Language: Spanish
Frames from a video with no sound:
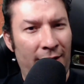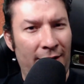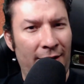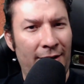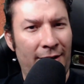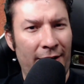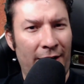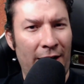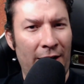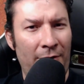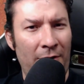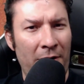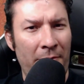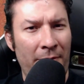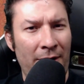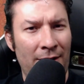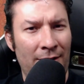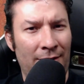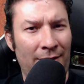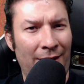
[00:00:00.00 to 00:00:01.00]

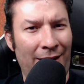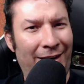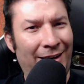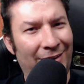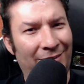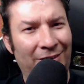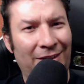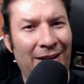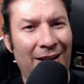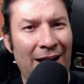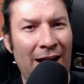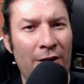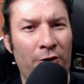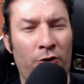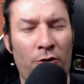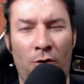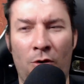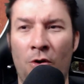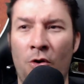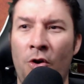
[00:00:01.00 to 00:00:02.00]
Increíblemente, en este
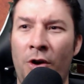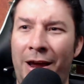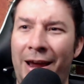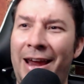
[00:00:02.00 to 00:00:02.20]
caso,